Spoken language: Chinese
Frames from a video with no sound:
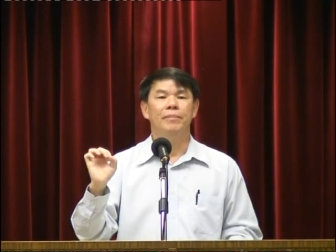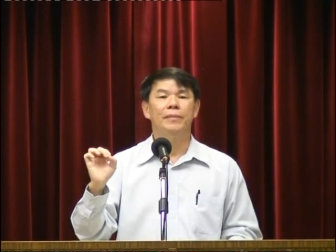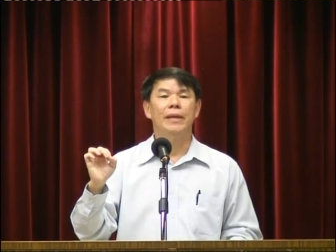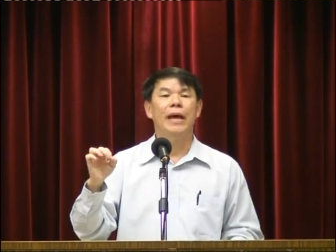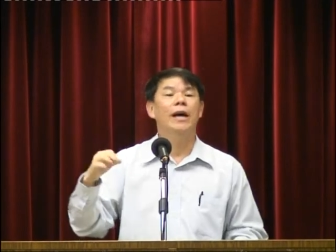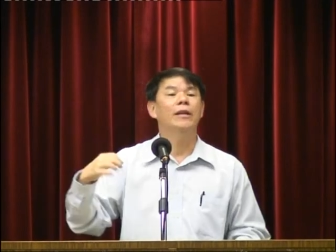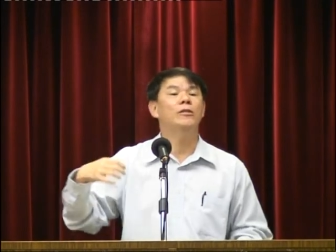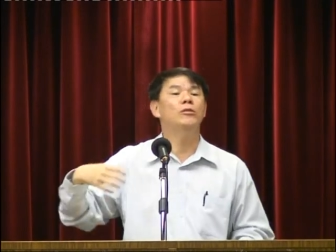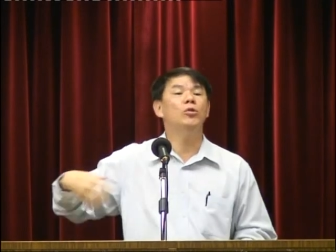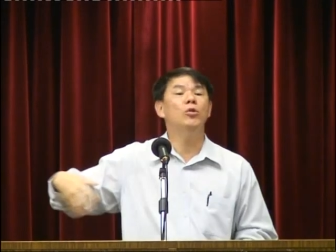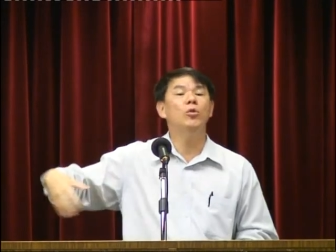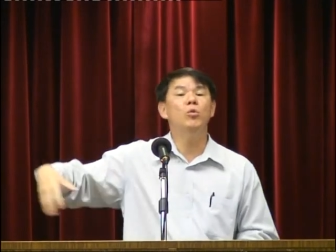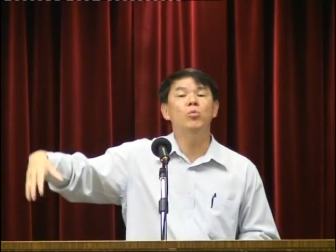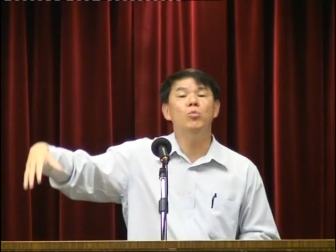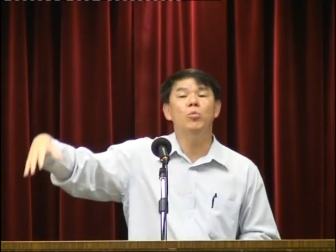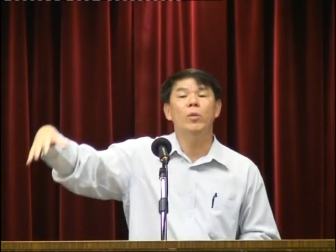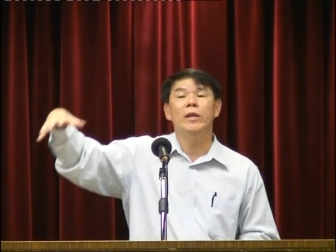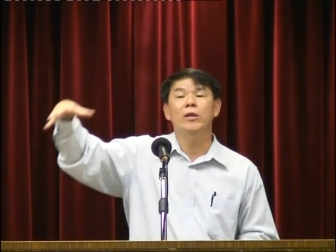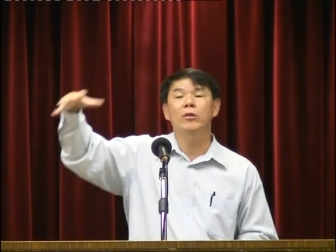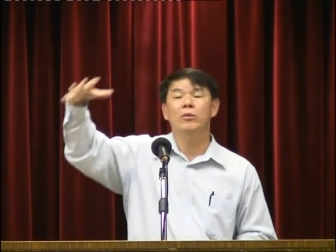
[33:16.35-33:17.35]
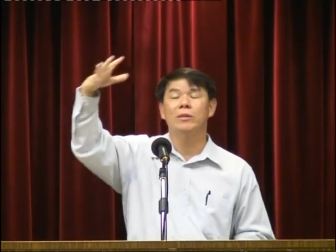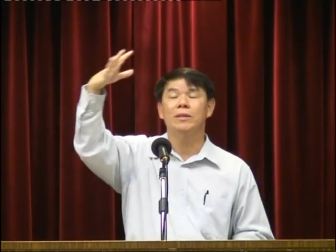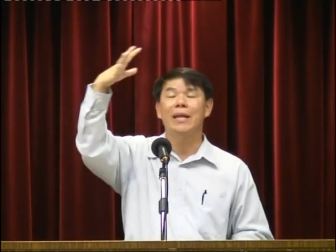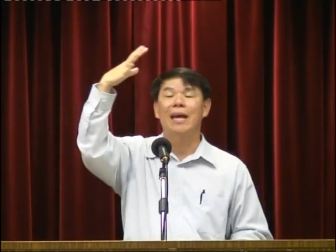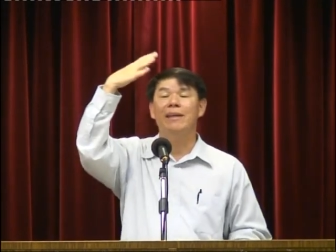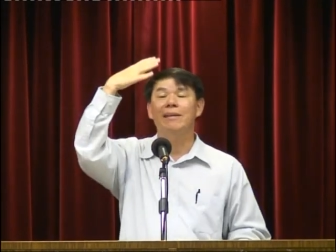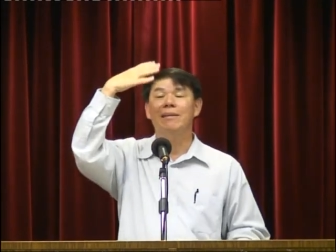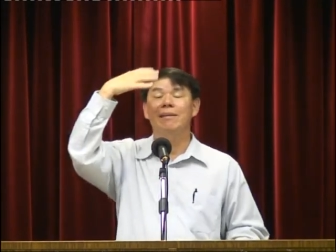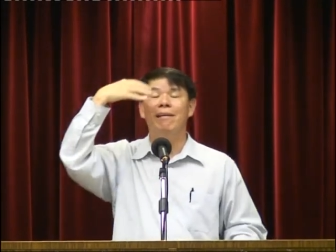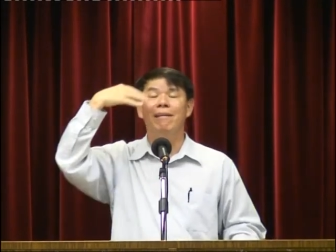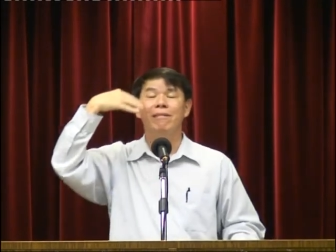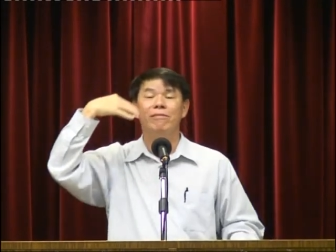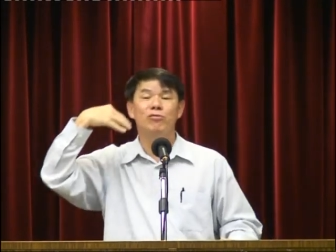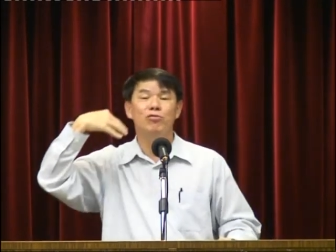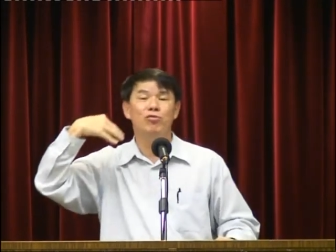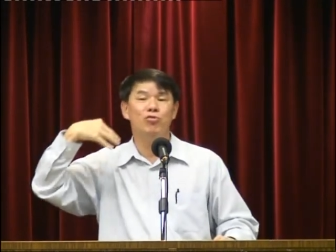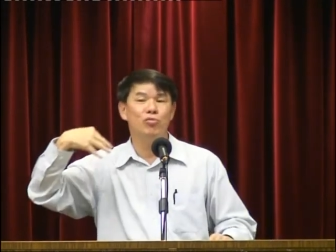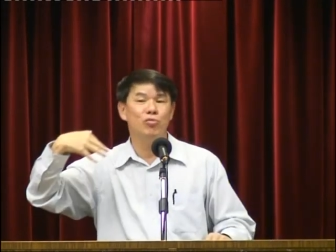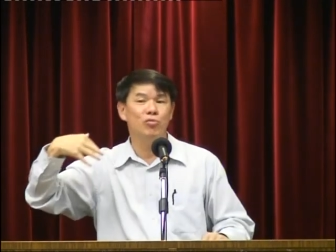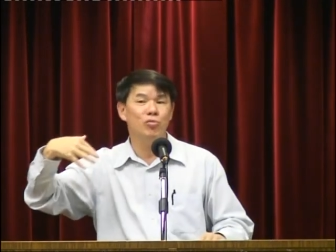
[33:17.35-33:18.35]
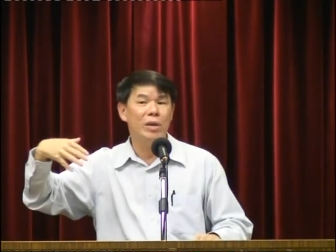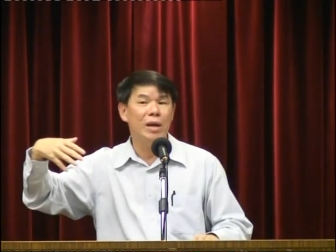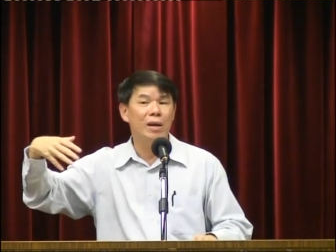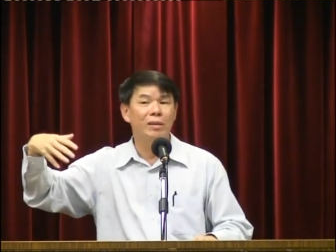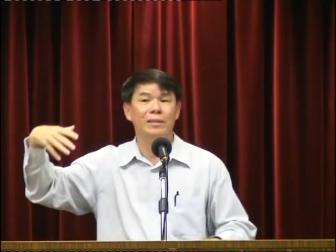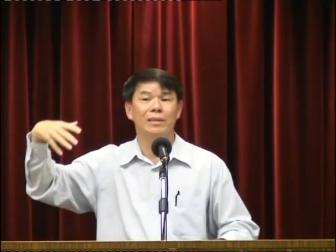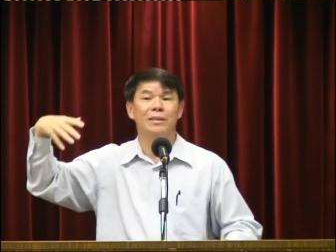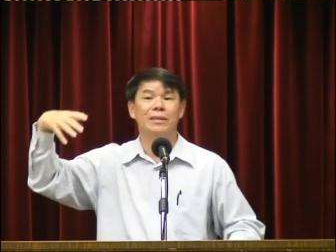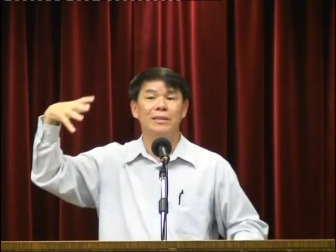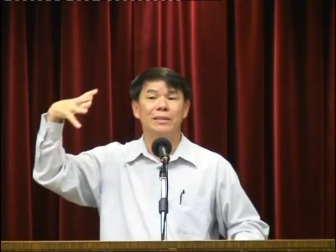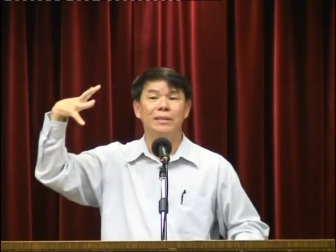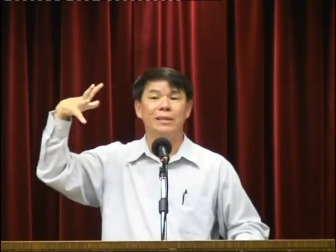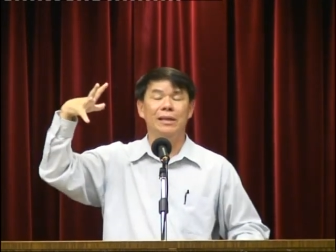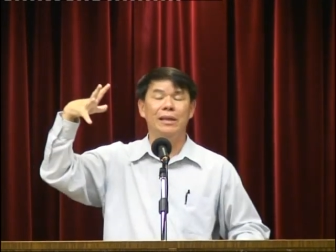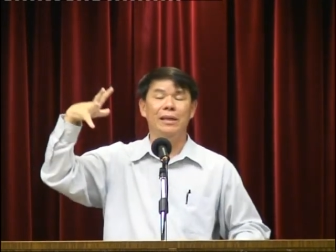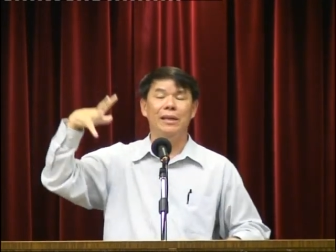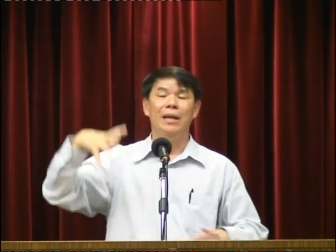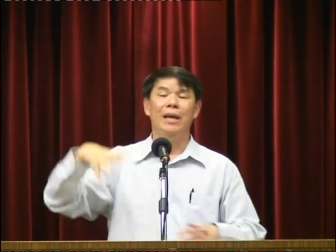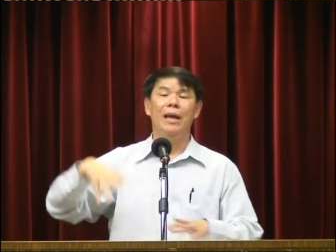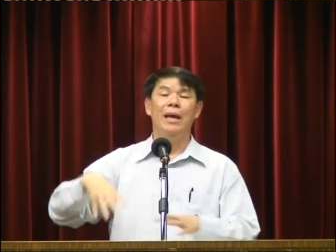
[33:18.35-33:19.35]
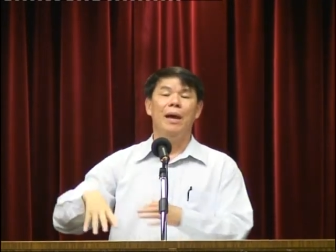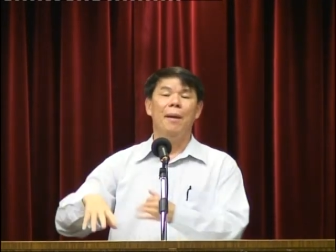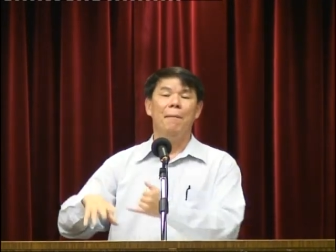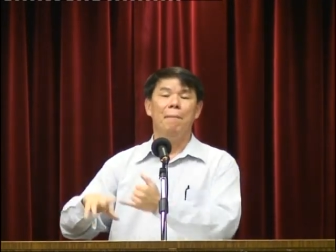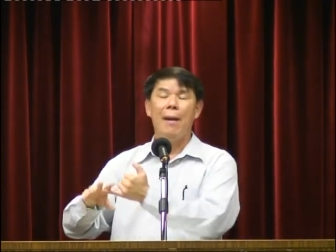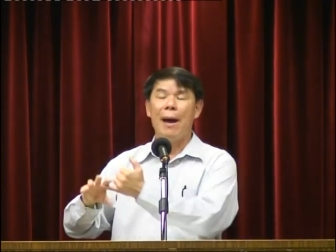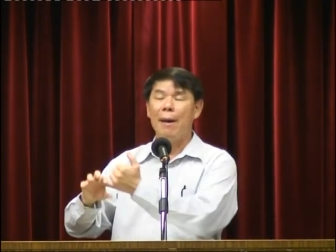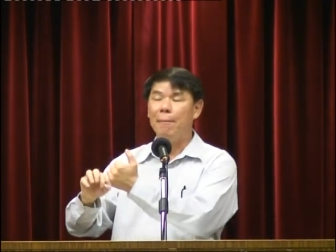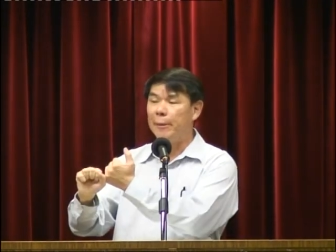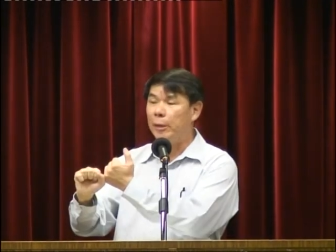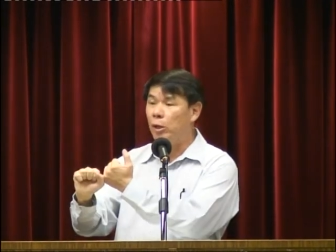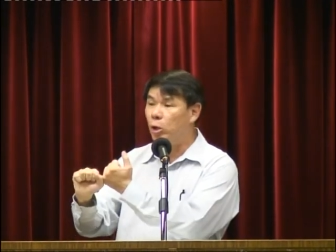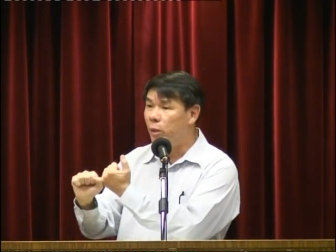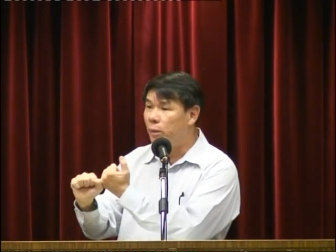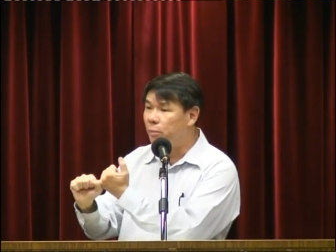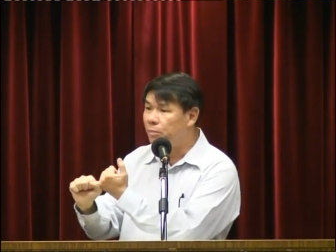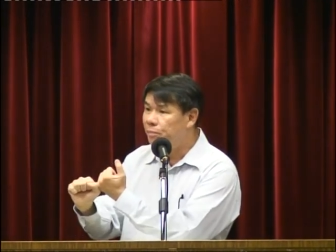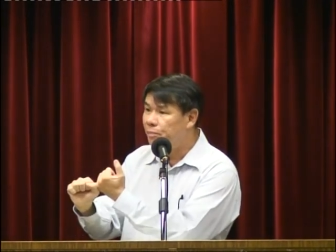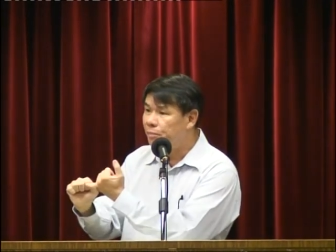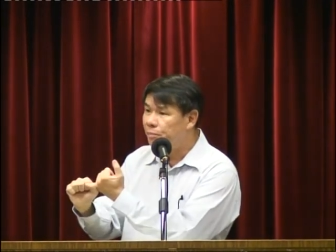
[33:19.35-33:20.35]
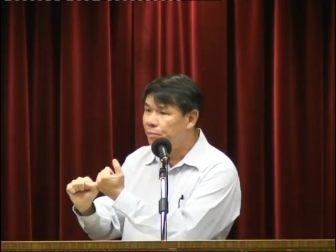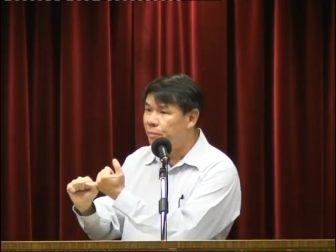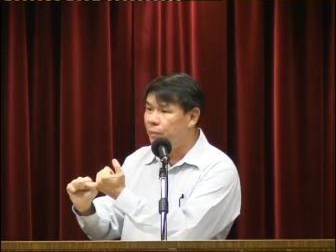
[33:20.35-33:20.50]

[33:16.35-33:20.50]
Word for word: 它周围有三个很主要的势力：巴比伦、